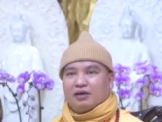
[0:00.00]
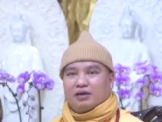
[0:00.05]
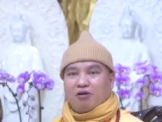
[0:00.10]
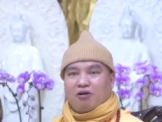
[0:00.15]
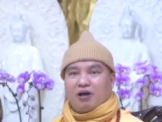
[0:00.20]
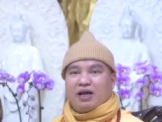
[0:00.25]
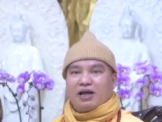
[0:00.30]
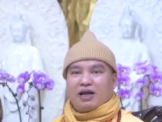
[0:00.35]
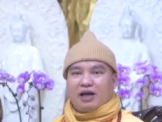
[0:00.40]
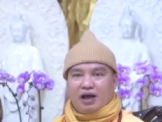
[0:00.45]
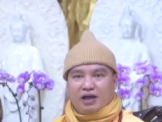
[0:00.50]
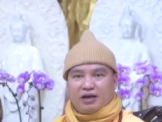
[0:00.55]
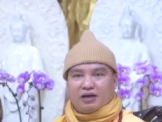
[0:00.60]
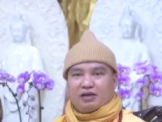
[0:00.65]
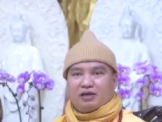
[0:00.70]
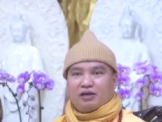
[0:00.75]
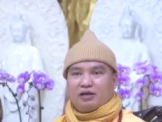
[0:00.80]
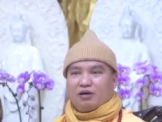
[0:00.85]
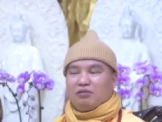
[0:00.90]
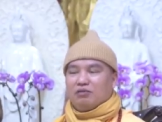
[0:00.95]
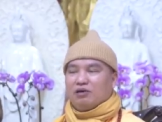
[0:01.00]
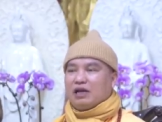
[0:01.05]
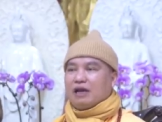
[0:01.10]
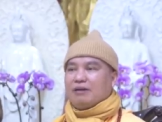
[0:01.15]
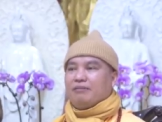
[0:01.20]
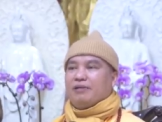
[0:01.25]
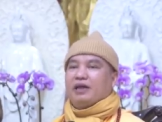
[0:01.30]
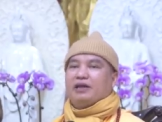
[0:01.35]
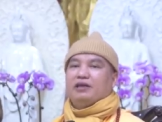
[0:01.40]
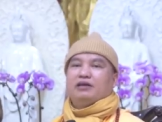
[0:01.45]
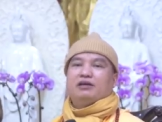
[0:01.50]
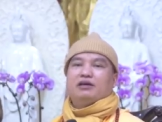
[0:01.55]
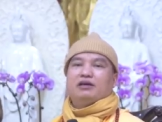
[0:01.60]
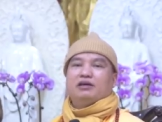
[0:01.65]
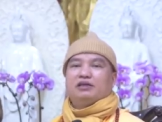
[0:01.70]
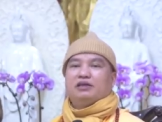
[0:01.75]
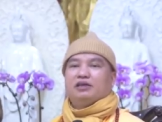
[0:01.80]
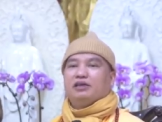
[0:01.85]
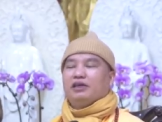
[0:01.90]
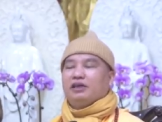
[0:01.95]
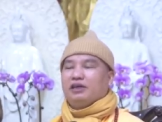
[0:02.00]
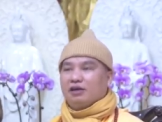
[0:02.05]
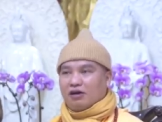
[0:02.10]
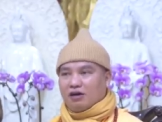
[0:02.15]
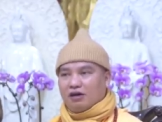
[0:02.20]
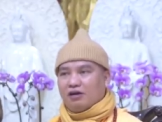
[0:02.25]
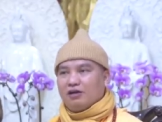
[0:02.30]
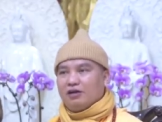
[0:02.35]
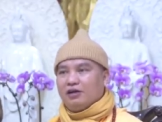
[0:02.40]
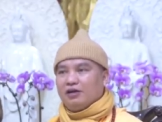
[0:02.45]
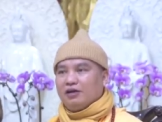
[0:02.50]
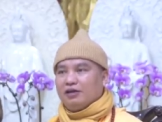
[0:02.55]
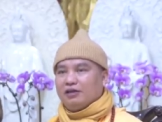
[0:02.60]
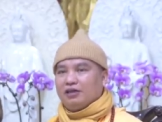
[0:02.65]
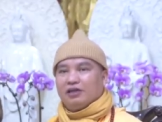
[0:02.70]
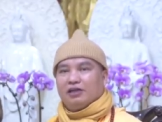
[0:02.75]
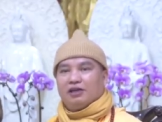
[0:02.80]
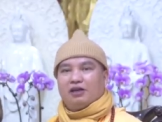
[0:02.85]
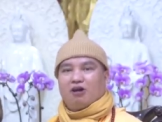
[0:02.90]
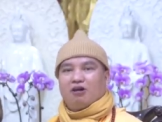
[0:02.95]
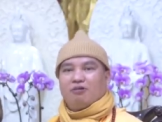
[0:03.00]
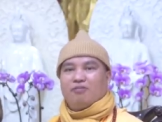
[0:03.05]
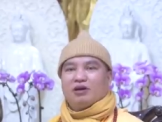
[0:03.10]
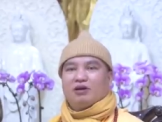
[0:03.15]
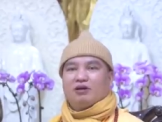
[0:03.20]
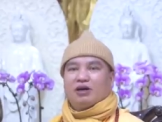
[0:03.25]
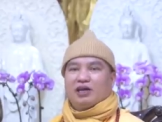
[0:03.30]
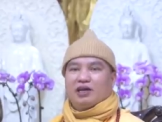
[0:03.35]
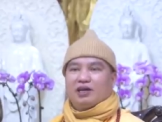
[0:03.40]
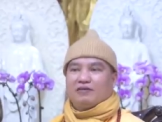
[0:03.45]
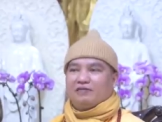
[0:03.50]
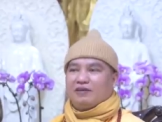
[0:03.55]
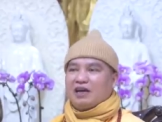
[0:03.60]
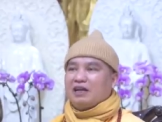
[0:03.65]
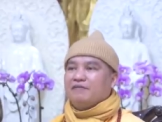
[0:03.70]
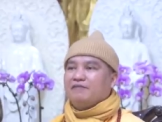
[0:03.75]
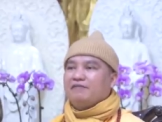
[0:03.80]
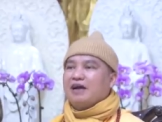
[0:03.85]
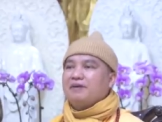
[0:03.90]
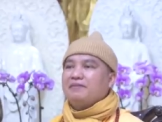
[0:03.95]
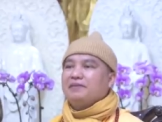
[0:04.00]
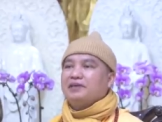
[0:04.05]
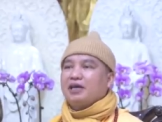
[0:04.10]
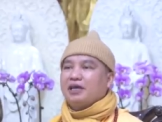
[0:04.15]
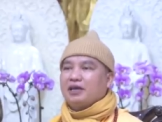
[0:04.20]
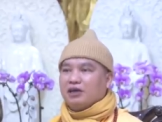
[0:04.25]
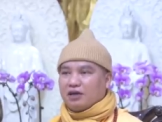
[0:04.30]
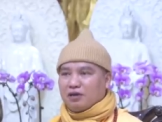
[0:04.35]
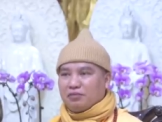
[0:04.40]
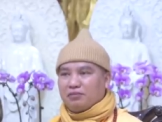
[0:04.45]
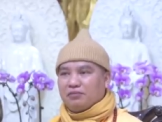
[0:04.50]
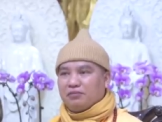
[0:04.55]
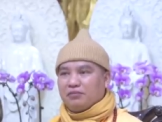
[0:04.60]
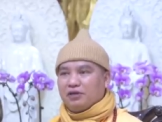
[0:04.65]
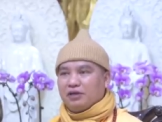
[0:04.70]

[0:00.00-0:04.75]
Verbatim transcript: đói khát không làm ảnh hưởng gì đến họ thì đó mới gọi là vạn pháp giai không